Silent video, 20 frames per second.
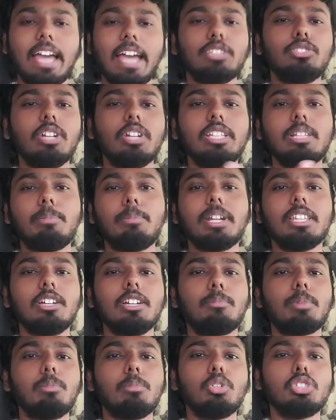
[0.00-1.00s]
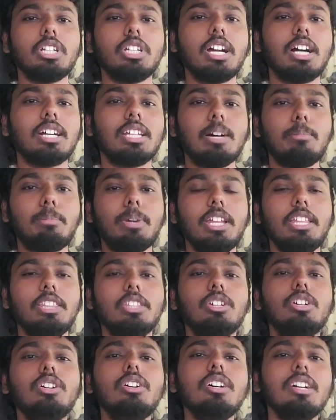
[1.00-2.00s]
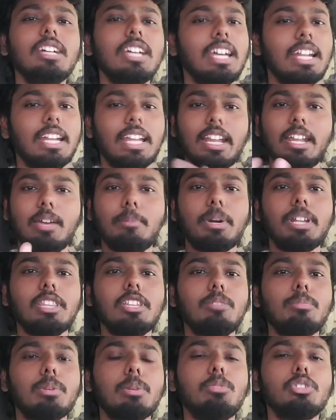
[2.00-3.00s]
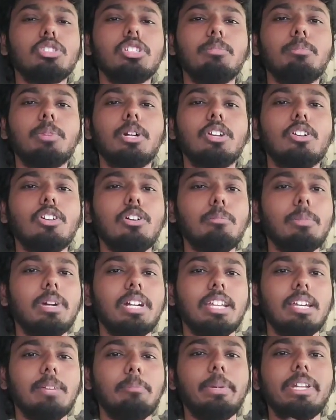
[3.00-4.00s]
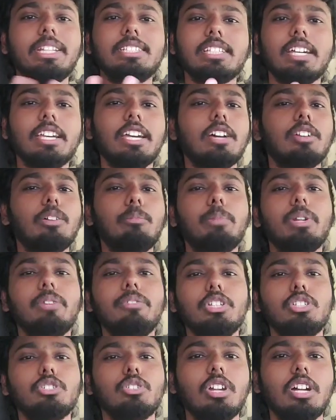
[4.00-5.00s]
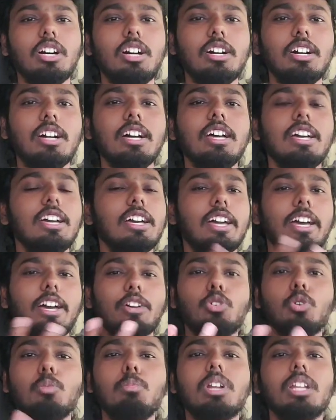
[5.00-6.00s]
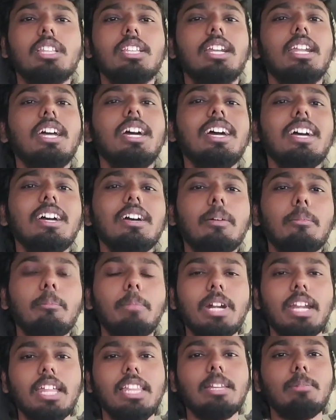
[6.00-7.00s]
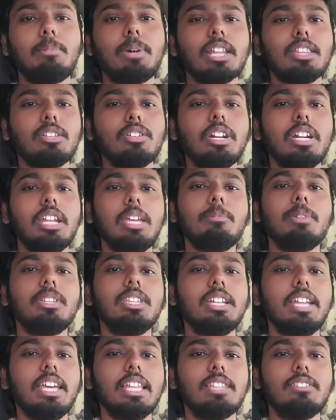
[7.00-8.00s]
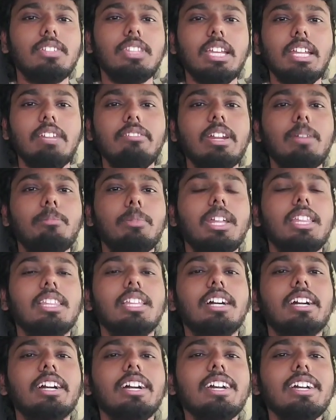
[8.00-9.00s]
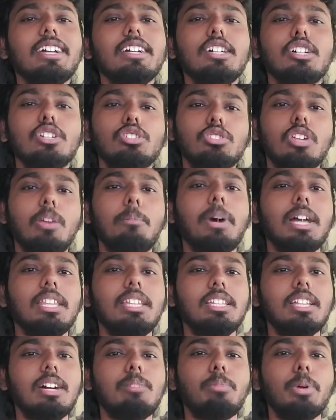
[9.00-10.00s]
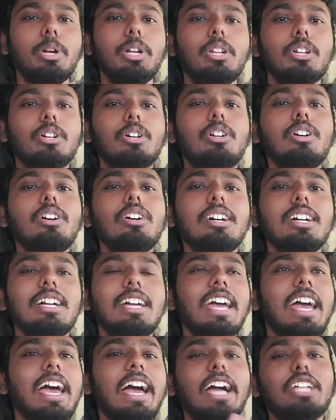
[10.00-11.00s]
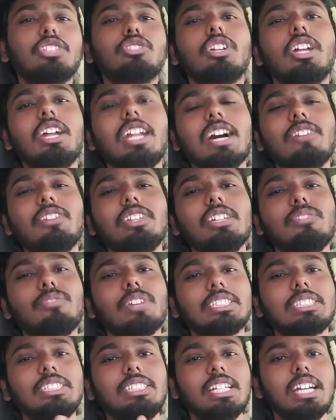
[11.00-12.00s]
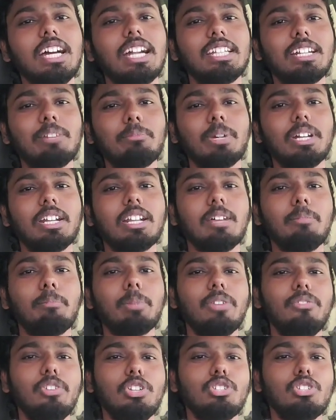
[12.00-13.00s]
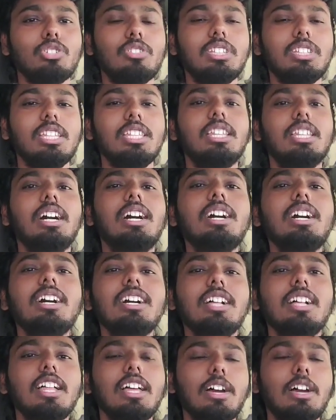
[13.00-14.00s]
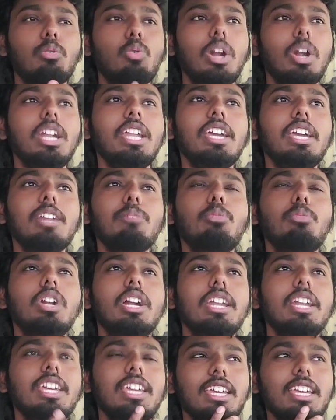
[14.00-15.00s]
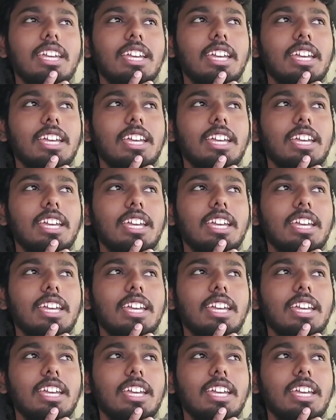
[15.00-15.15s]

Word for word: ஆக்சுவலாக இந்த படத்துக்கு ப்ரொமோஷன் நாங்கள் தான் பண்ணியிருந்தோம் நிறைய படத்துக்கு ப்ரொமோஷன் பண்ணுறோம் பட் பெருசாக யாரும் ப்ரிவி ஷோலாம் இல்ல பட் இந்த படத்தோட டீம் வந்து நேற்று வந்து இன்வைட் பண்ணியிருந்தாங்க ஸோ இப்போ அதுக்கு தான் போயிட்டுருக்கோம் ஆக்சுவலாக நான் வந்து ஃபஸ்ட்டு அட்டன் பண்ணுற ப்ரிவியூ ஷோ வந்து இதுதான் ஒன் இயர் முன்னாடி